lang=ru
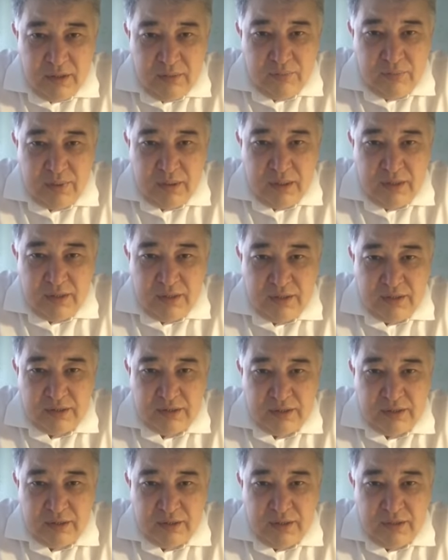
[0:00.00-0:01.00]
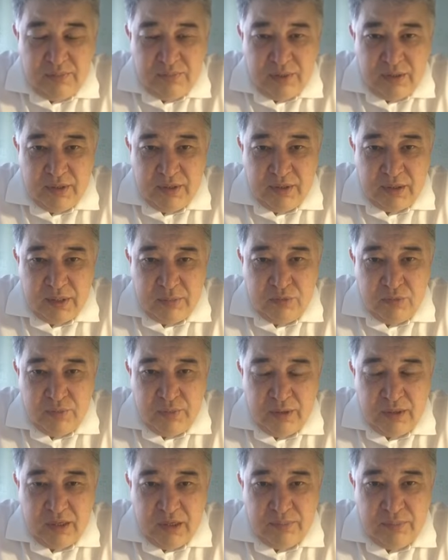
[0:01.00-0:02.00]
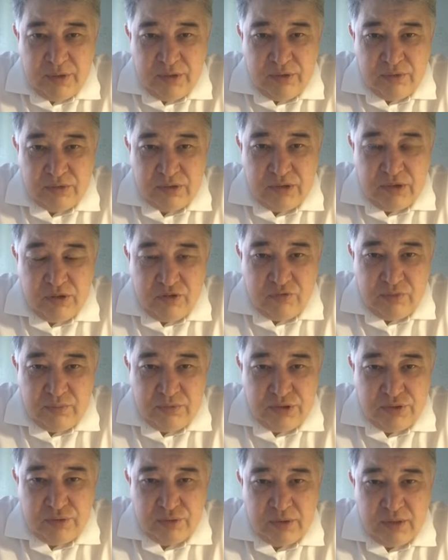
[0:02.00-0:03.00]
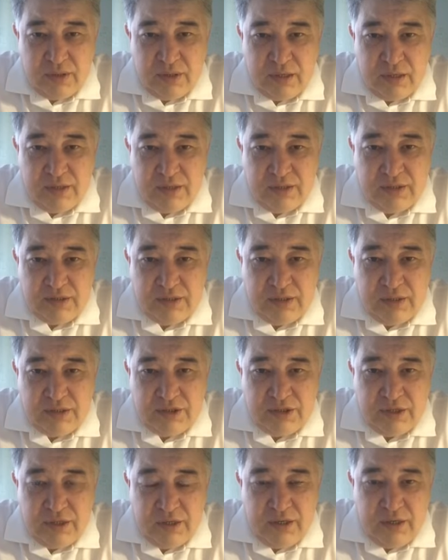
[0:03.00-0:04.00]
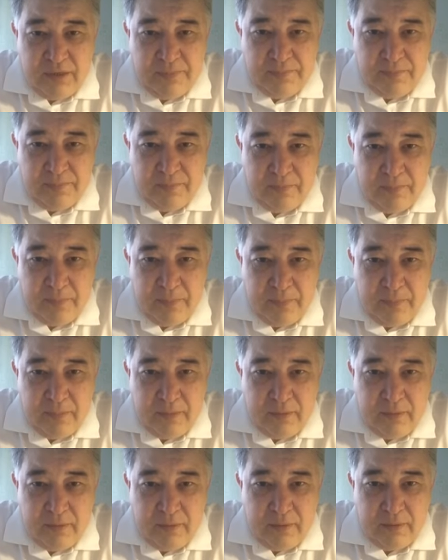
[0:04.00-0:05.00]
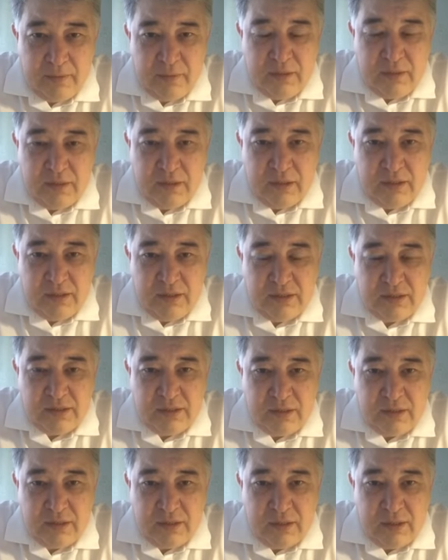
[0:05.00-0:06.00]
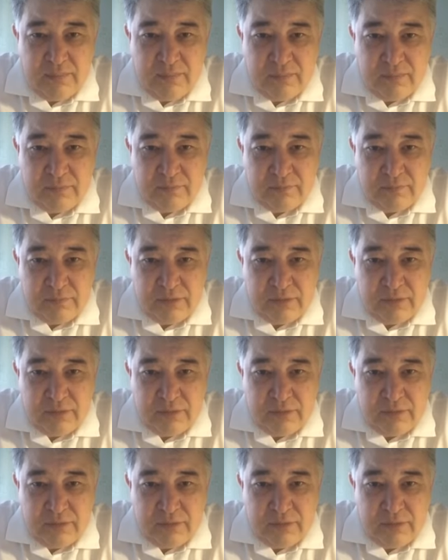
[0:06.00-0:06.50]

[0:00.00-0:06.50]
больнице, и поэтому пока мы не установим четко границы очага, находиться там,